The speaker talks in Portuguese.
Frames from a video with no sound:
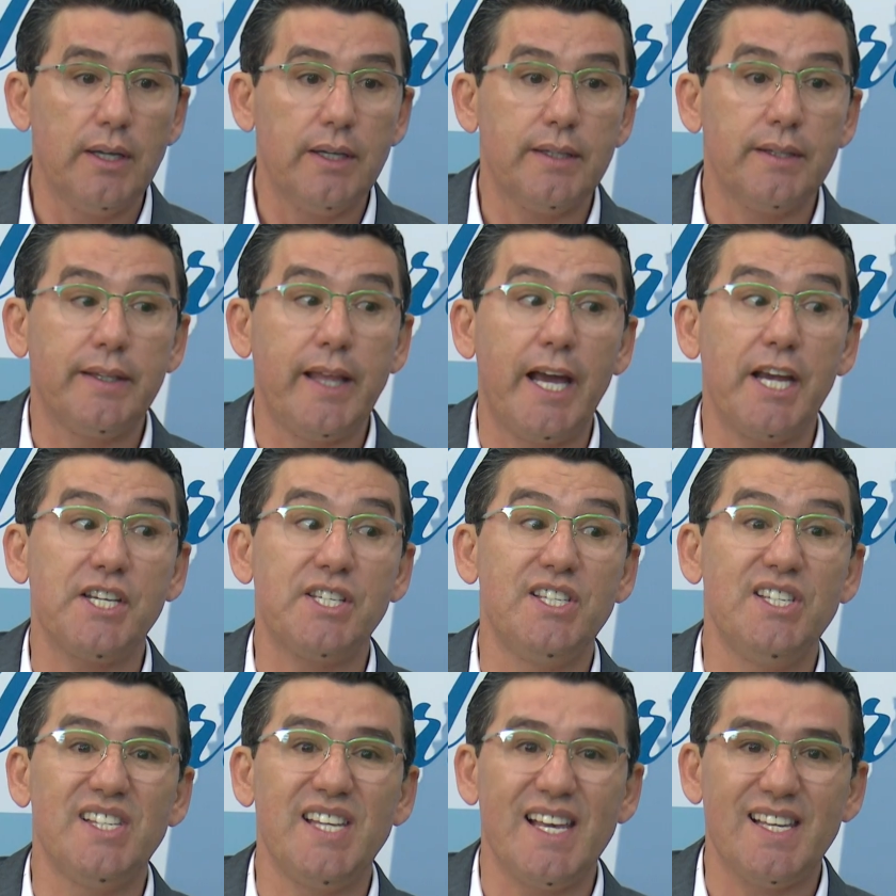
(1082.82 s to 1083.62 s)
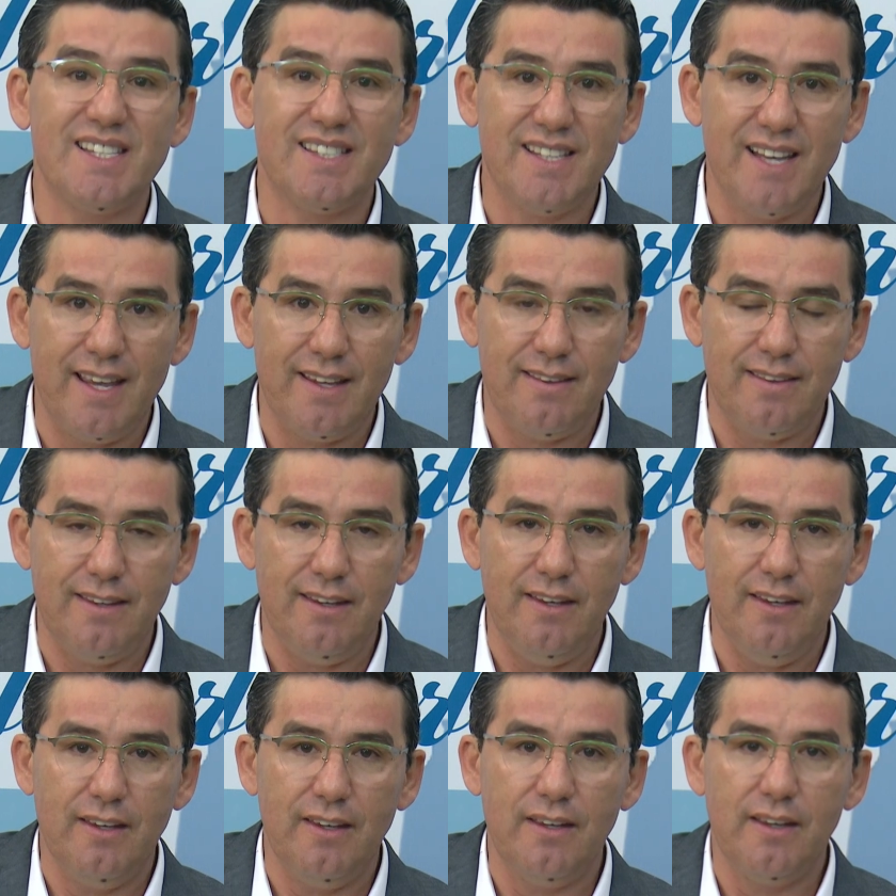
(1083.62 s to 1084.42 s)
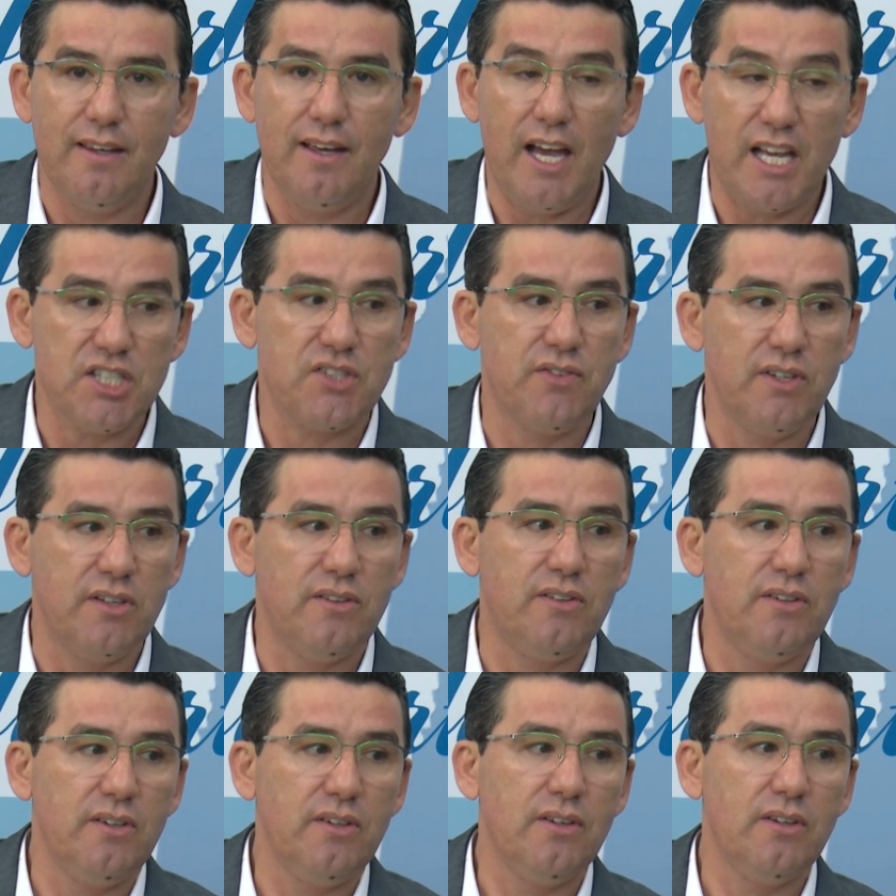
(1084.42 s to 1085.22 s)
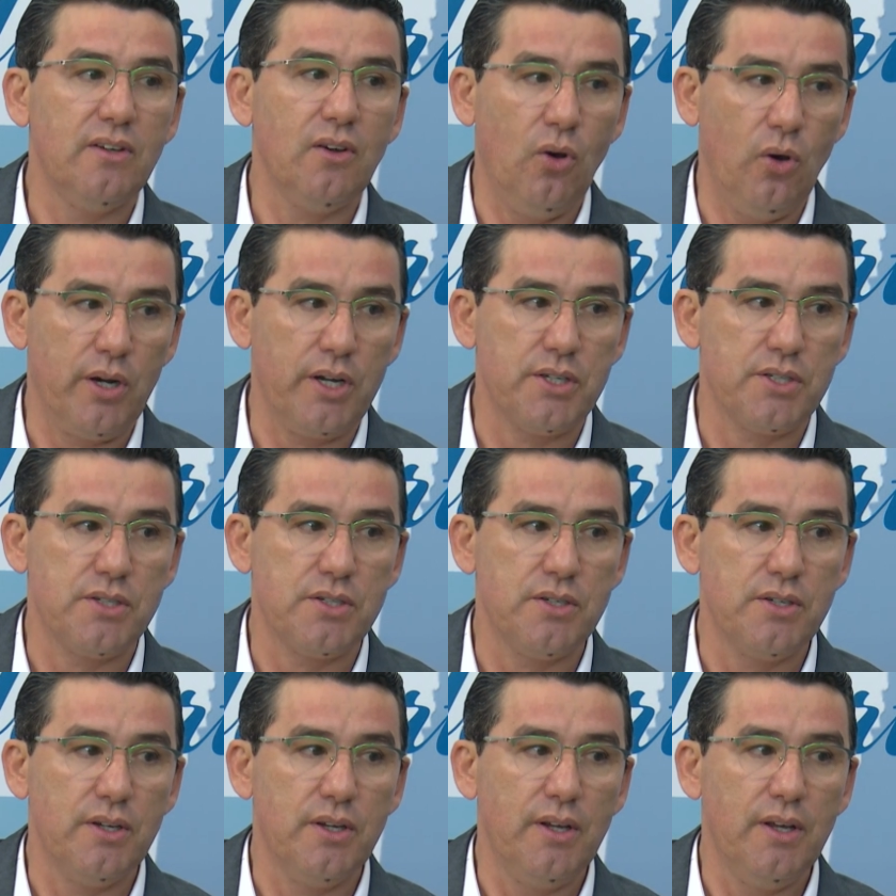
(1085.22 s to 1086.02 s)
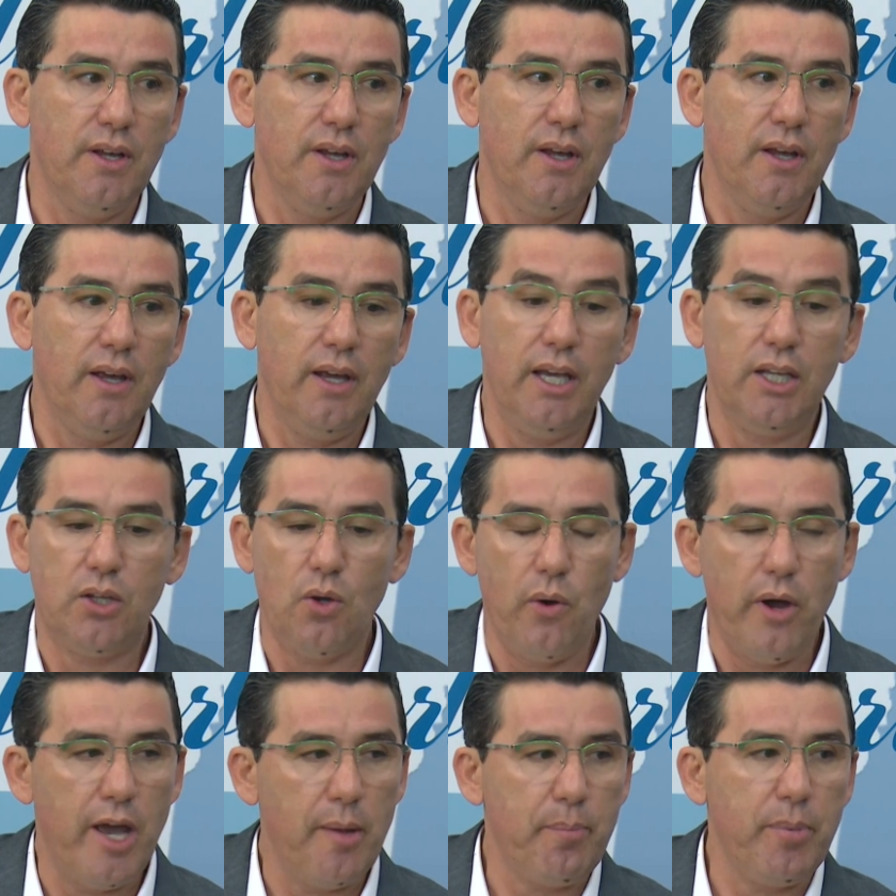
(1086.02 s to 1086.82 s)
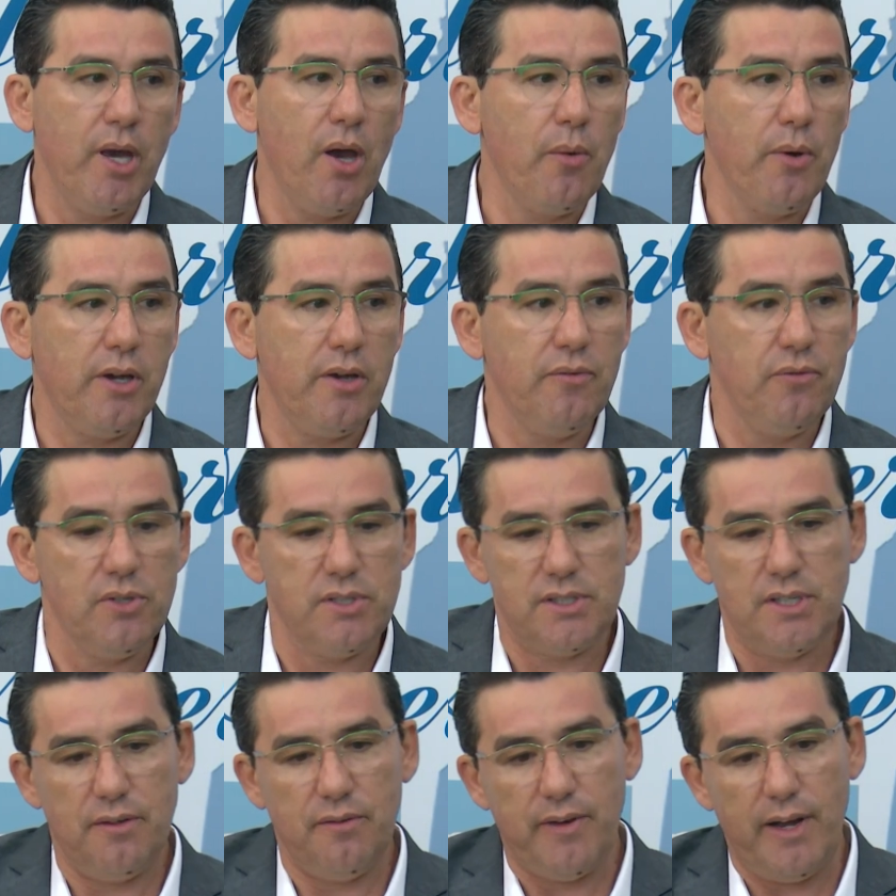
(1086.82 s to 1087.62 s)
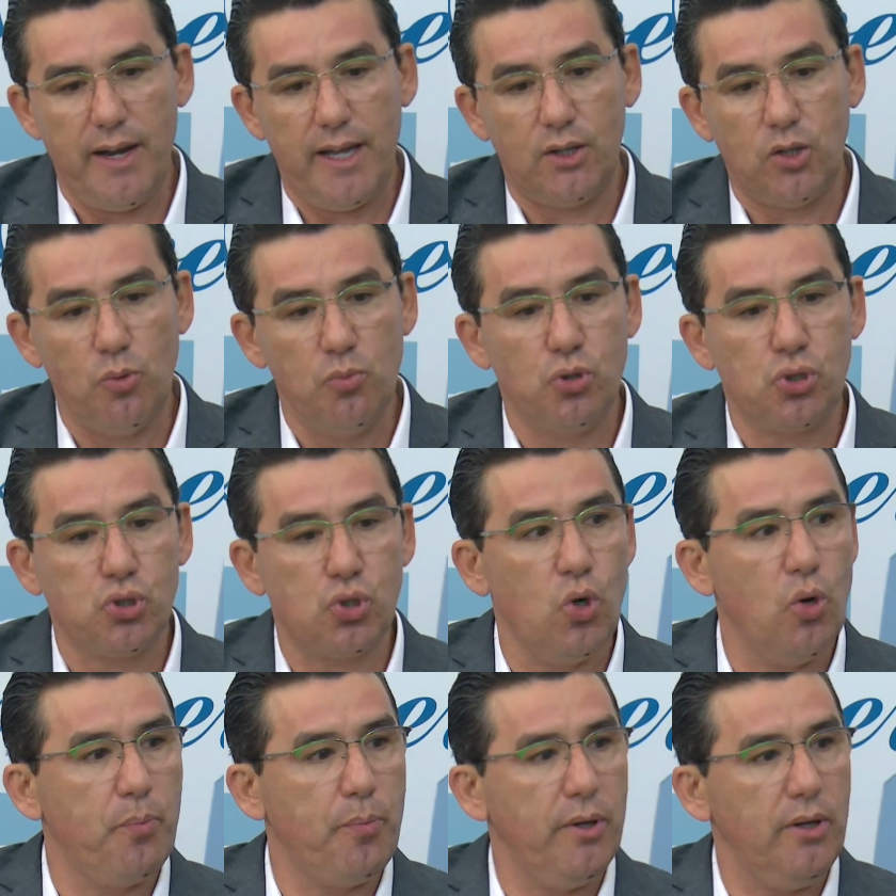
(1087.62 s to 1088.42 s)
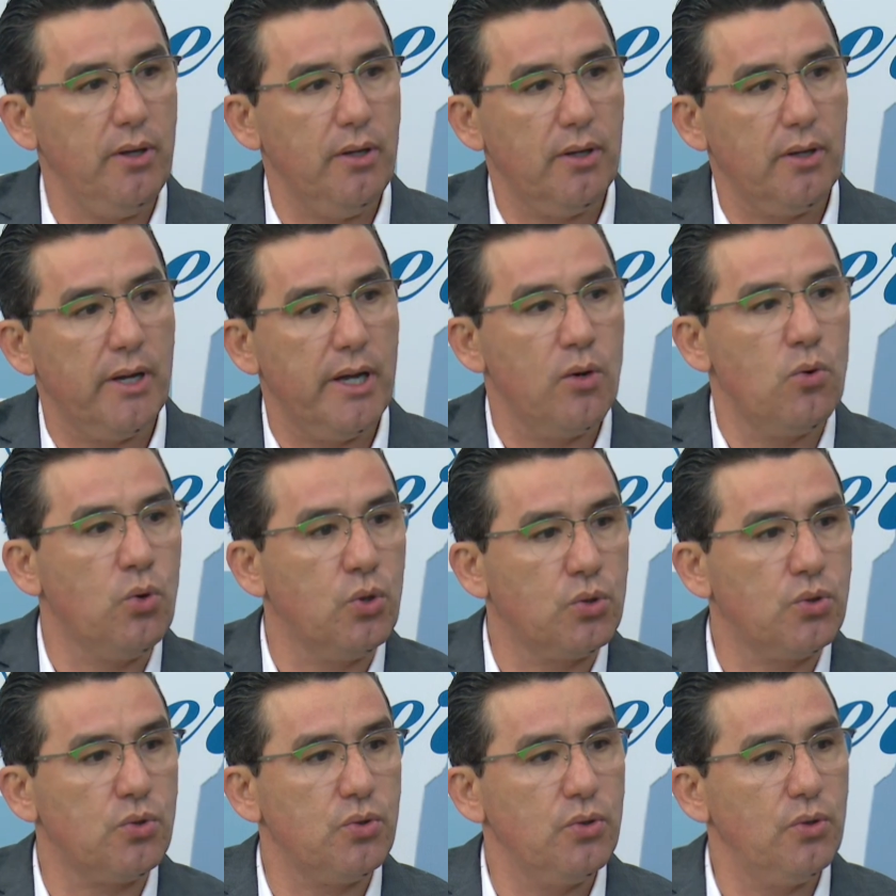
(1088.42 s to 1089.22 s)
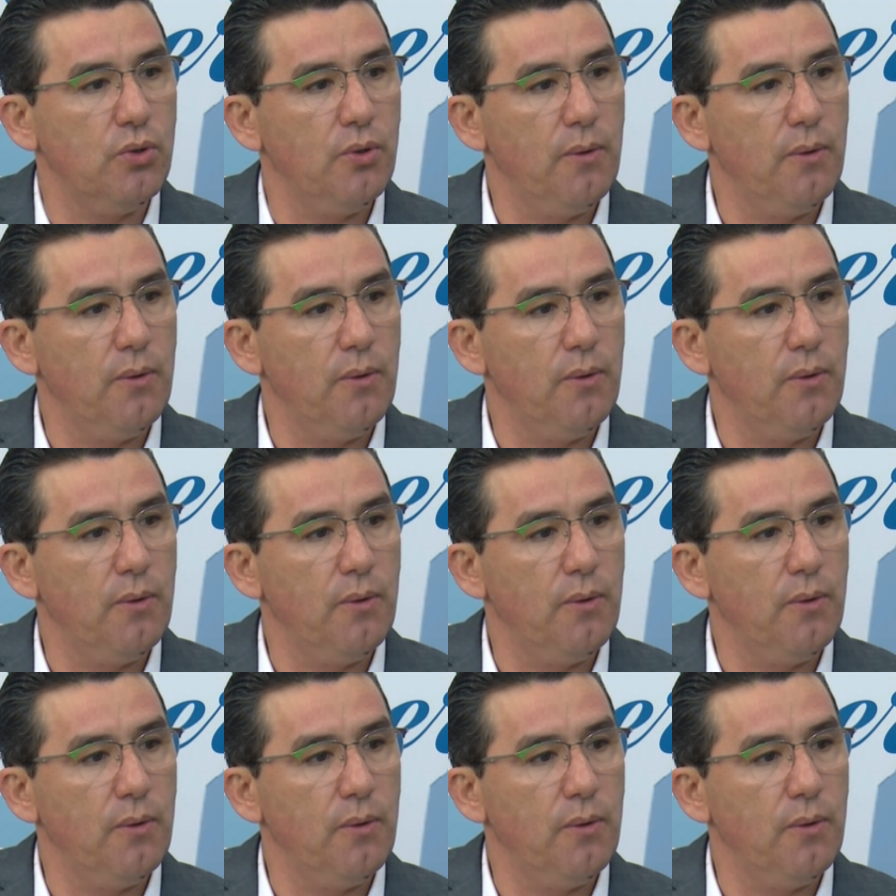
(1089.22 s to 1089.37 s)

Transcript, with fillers: das 17 às 20 horas. Então, o happy hour é que você vai lá, toma um chopp e ganha outro.